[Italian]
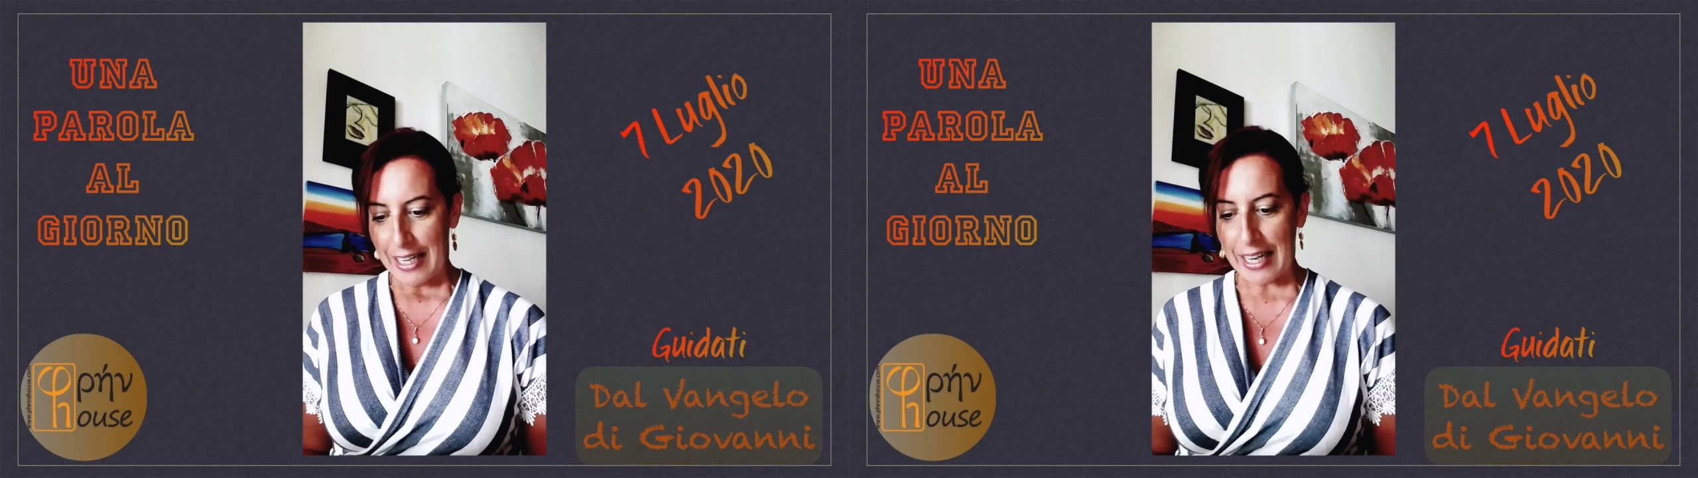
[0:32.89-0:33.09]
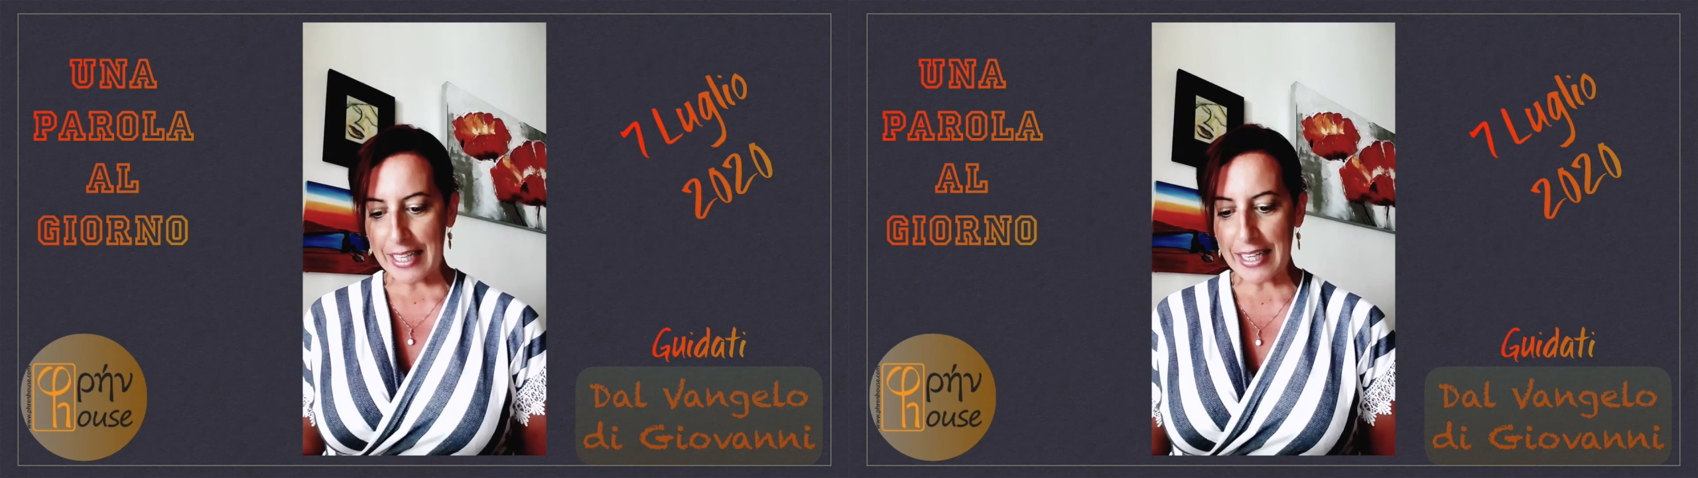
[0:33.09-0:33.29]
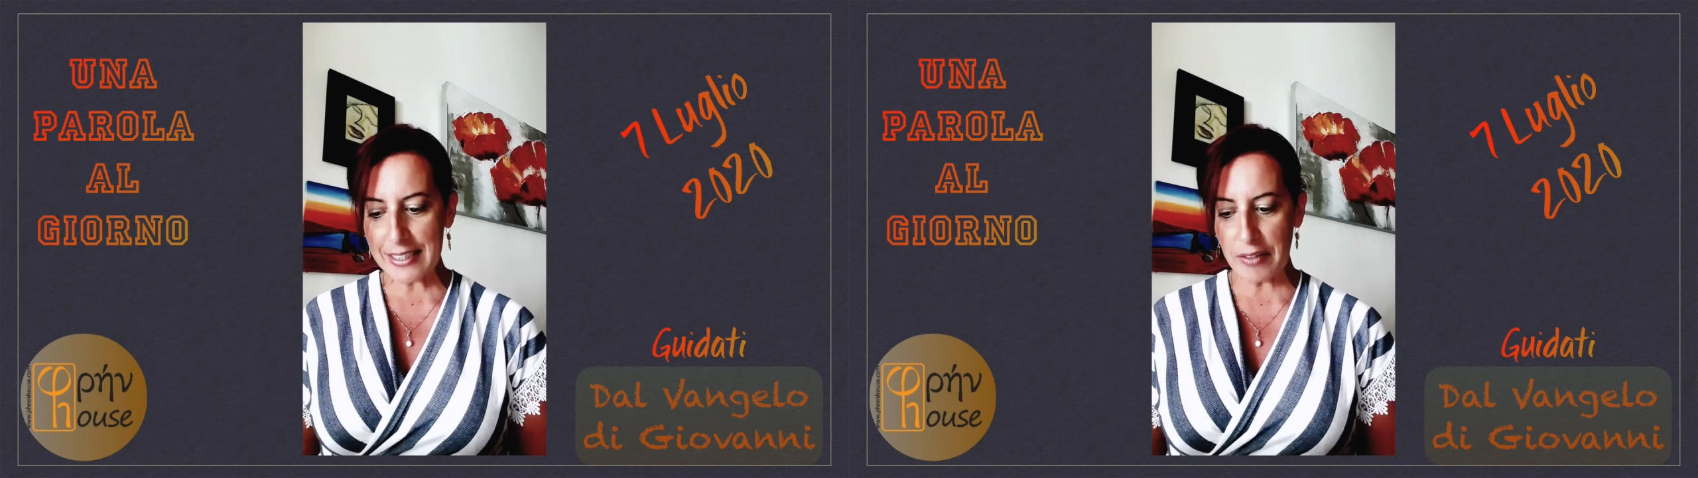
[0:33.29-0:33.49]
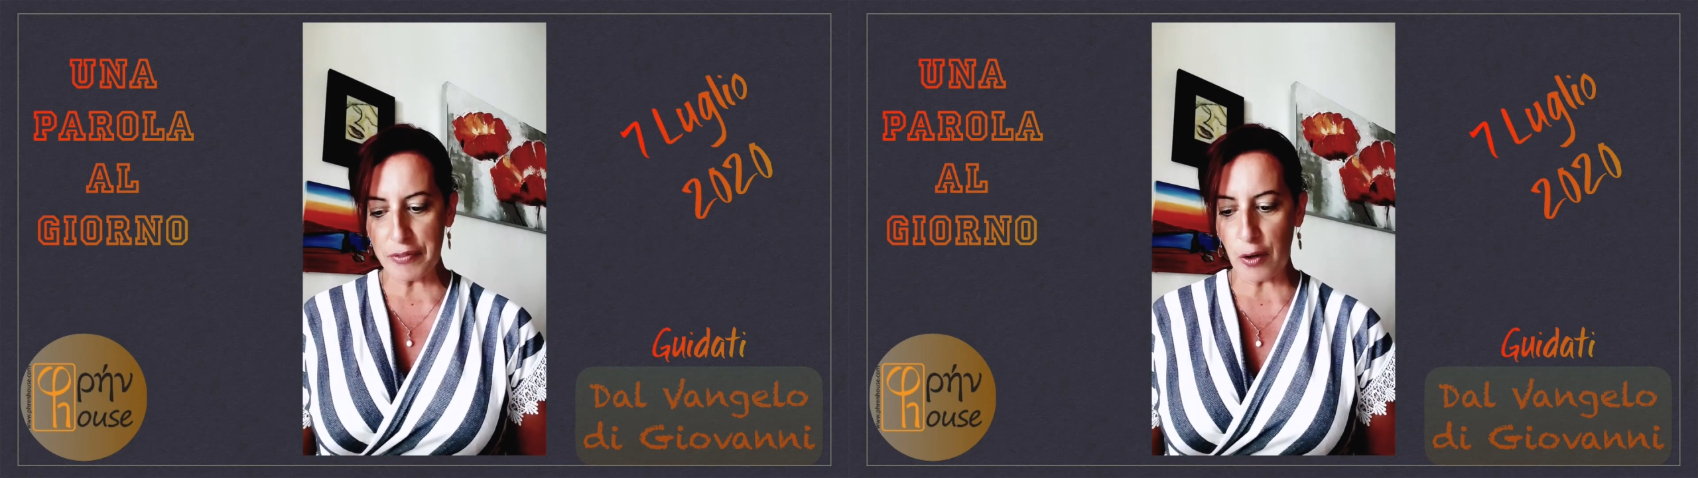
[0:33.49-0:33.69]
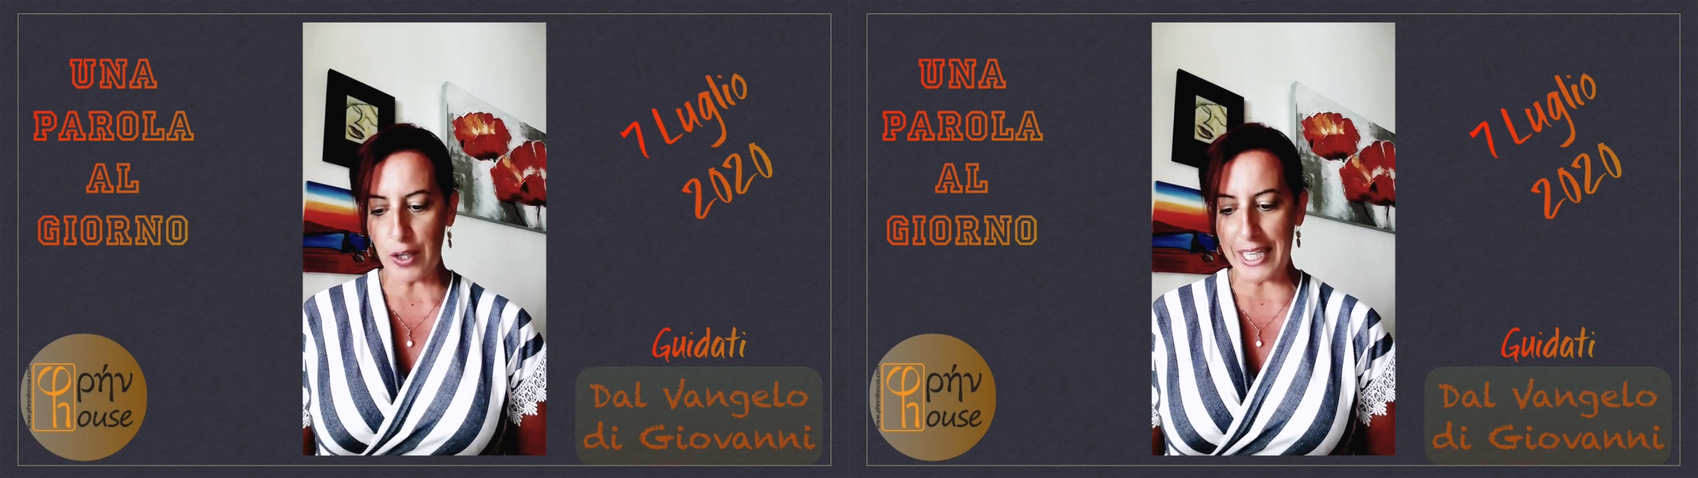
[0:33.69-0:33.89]
la grande
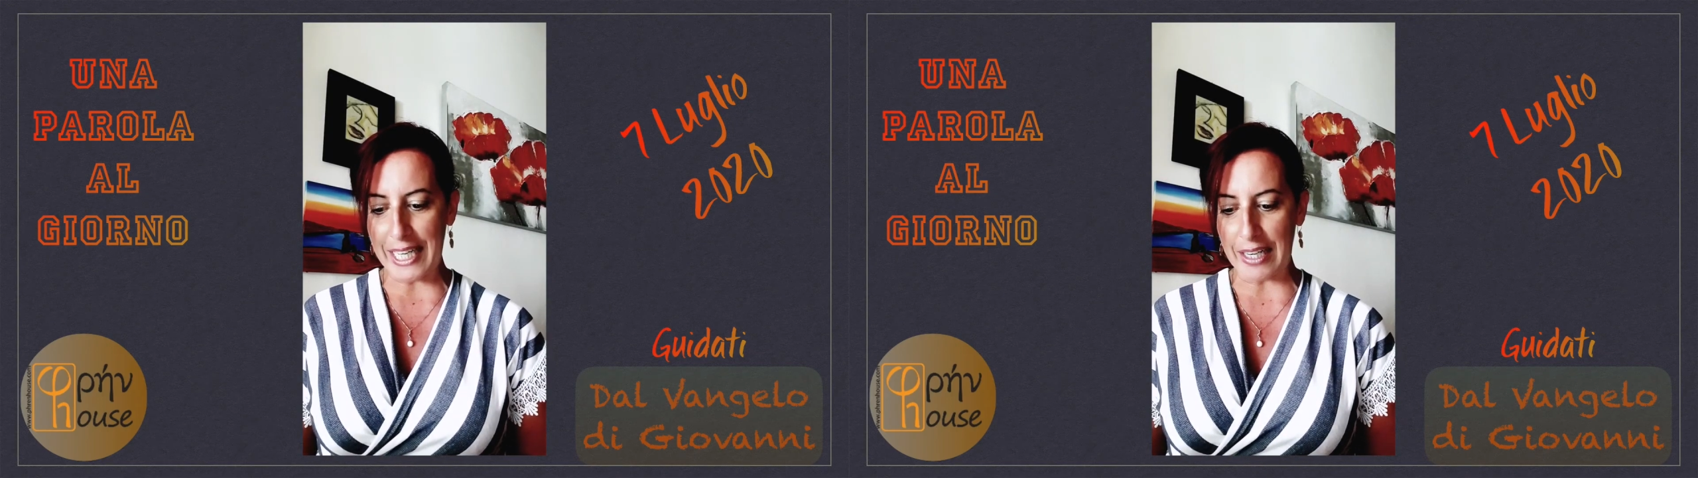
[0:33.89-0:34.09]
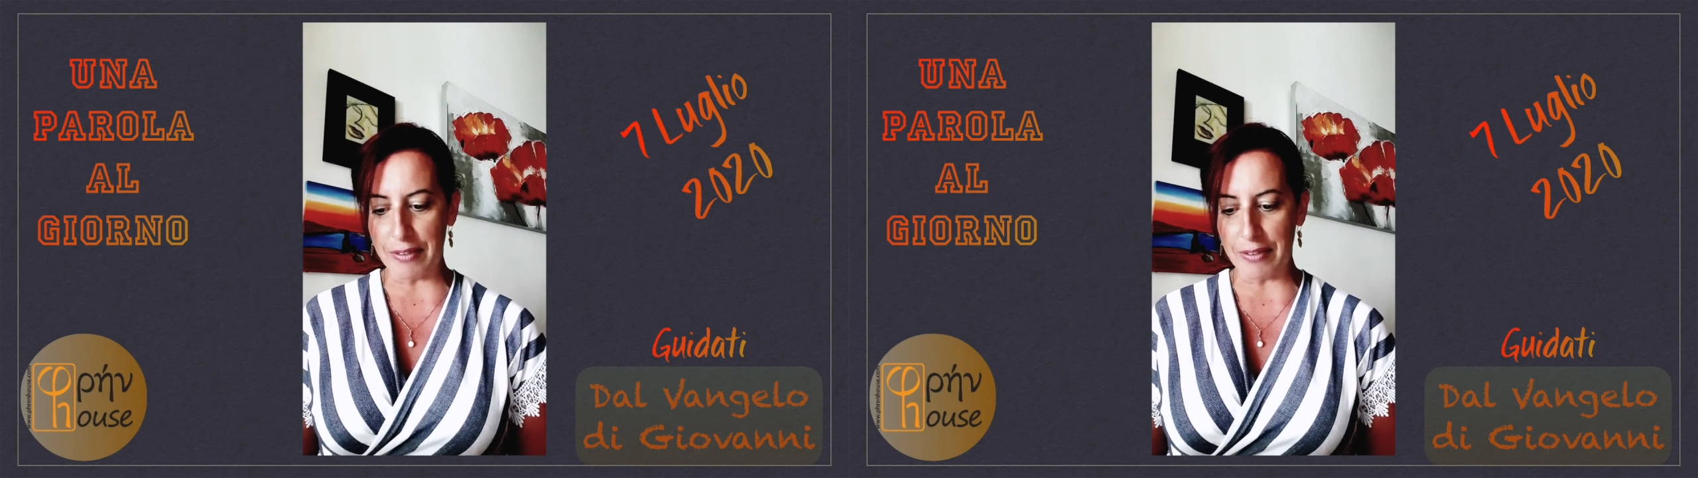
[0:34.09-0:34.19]
folla che era